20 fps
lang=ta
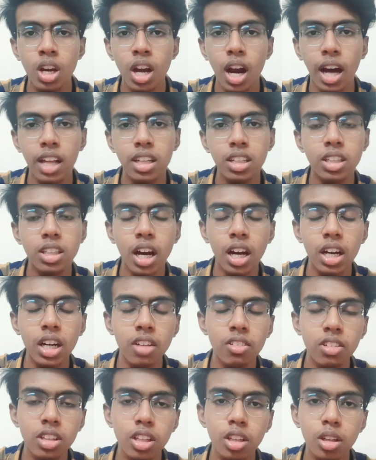அதை தாண்டி
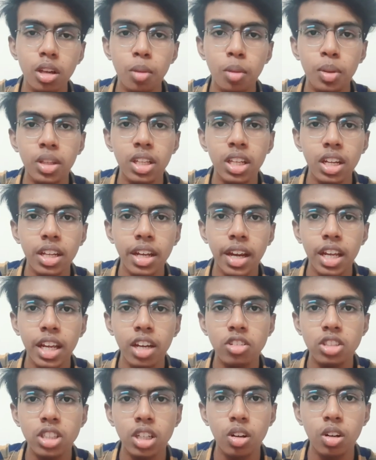வந்து இதில் பார்த்திங்கன்னா நிறைய
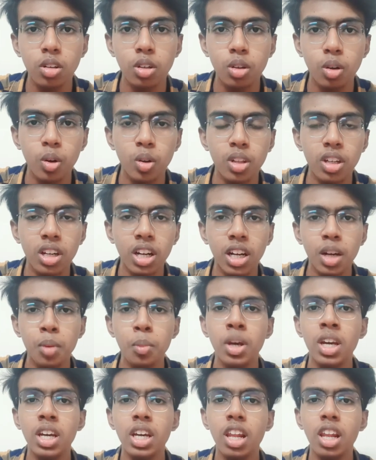விஷயங்கள் வந்து கொண்டு வந்திருக்காங்க
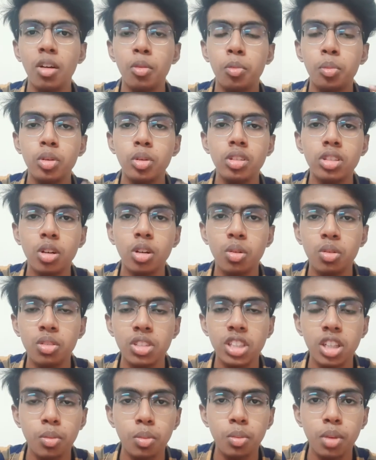இல்லை புதுசாக ஒரு
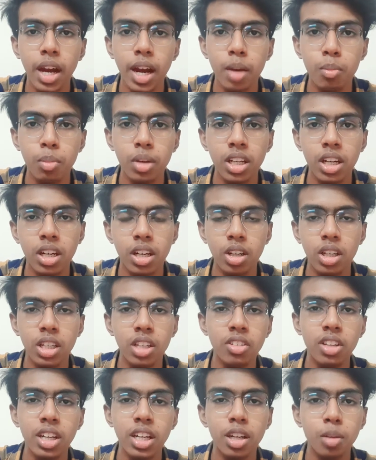விஷயம் வந்து ஆட் பண்ணிக்காங்க இது
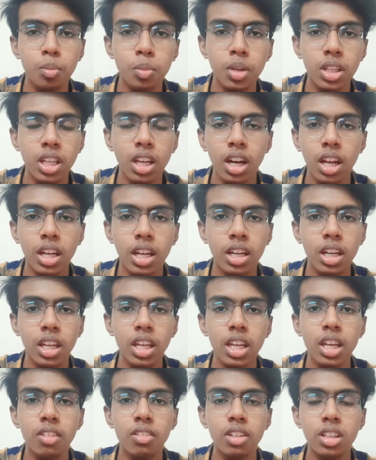வந்து என்ன பார்த்தீங்கன்னா லைக்
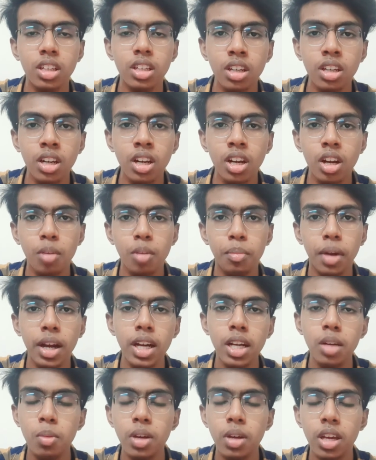நீங்கள் வந்து
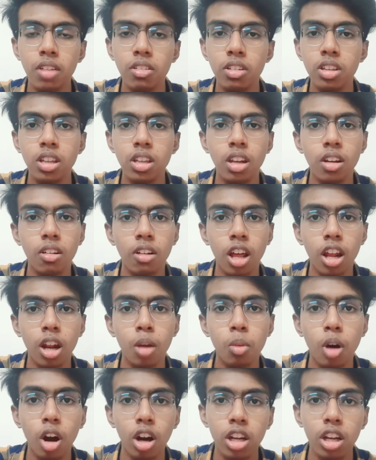மல்டிப்ளேயர் வந்து இதில்
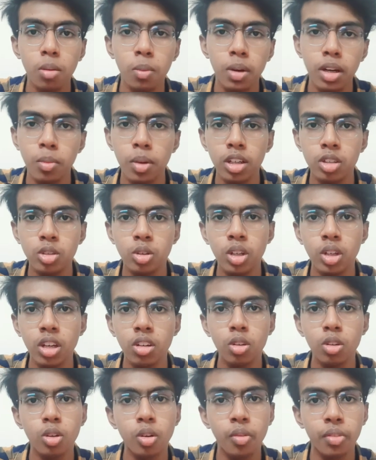விளாடலாம் ஆன்லைன் மல்டிப்ளேயர் ஸோ நீங்கள்
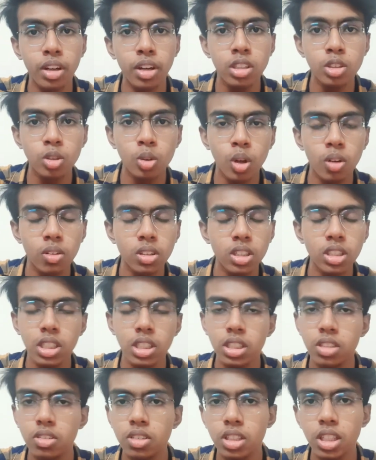வந்து உங்கள் ஃப்ரெண்ட்ஸ் கூட வந்து
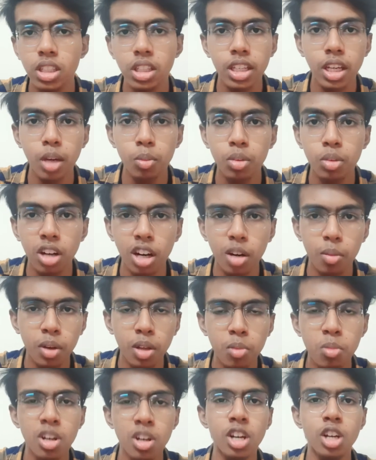சேர்ந்து வந்து இந்த கேம் விளாட
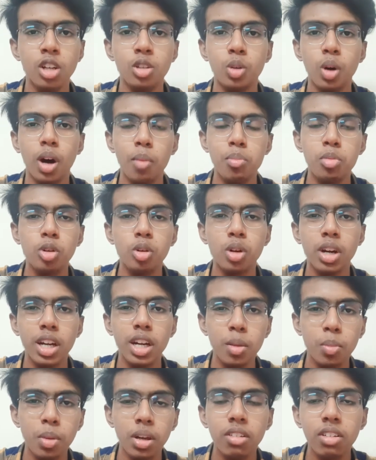முடியும் ஸோ அப் டு
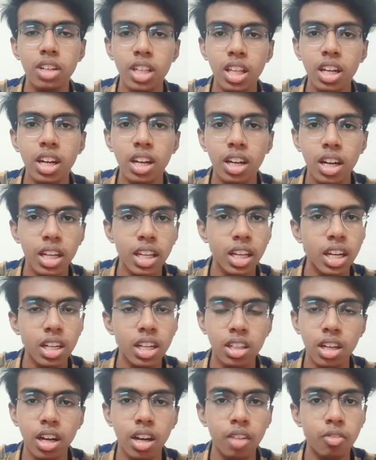ரெண்டு பேர் வரைக்கும் நான்
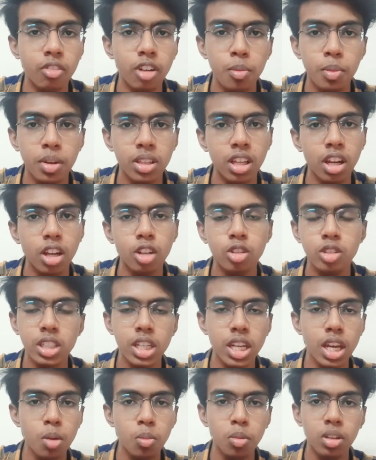நினைக்கிறேன் கன்ஃபார்மாக தெரியல ஸோ
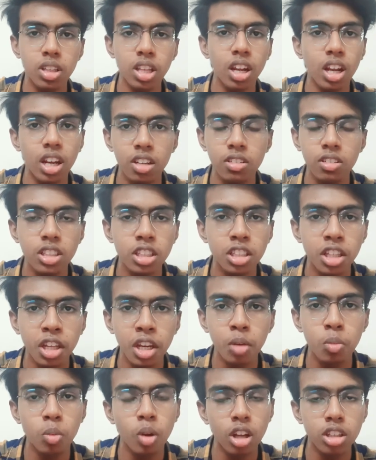கேம் வந்தால் அது வந்து
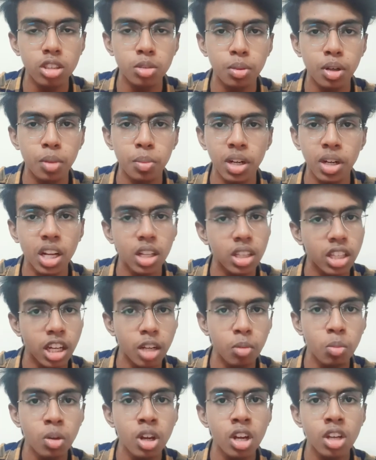தெரியும் லான்ச் பண்ணப்போ தான்
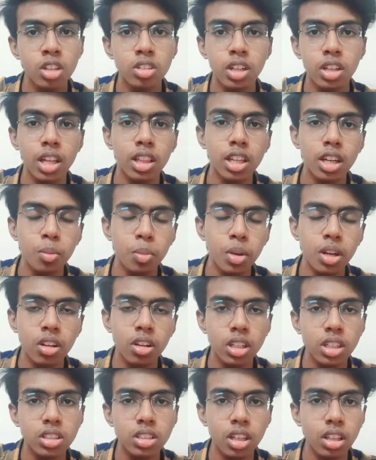தெரியும் ஸோ எத்தனை பேர்
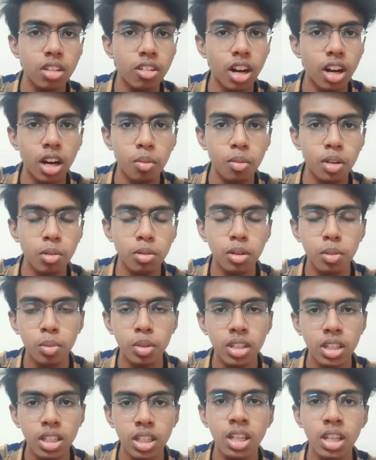வரைக்கும் சேர்ந்து விளாட முடியும்
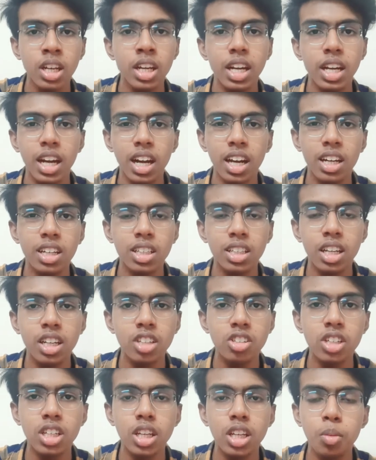அப்படின்னு எனக்கு
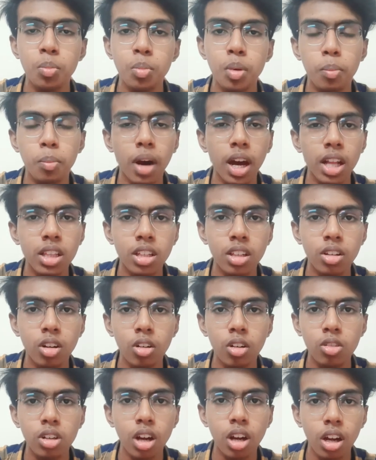தெரிஞ்ச வரைக்கும் இப்போ பார்த்து அந்த
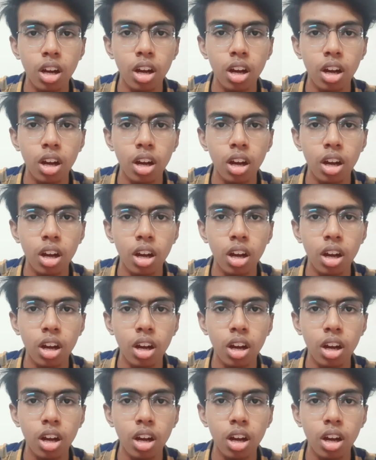அவங்க